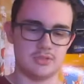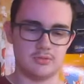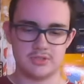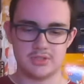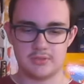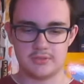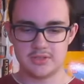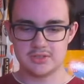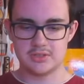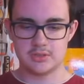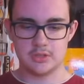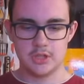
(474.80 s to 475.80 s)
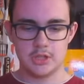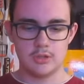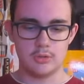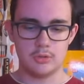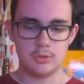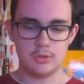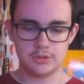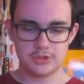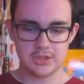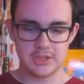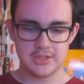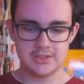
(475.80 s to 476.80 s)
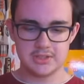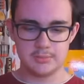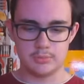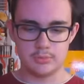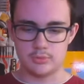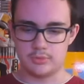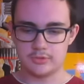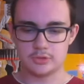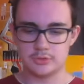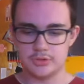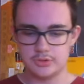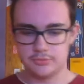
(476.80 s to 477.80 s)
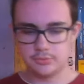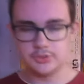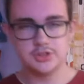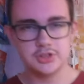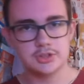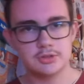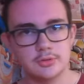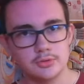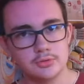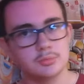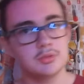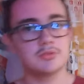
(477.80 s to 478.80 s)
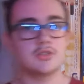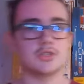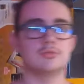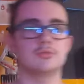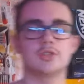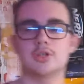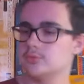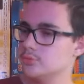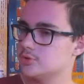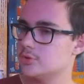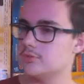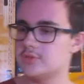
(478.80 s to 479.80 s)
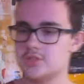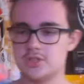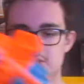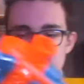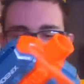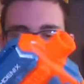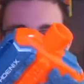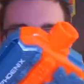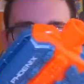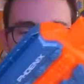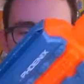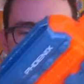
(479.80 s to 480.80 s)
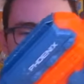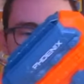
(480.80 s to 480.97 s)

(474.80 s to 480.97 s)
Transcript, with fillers: donc c'est inverse, orange à tête bleue. Ils fournissent à chaque fois le double des fléchettes, donc il y a 12 fléchettes élite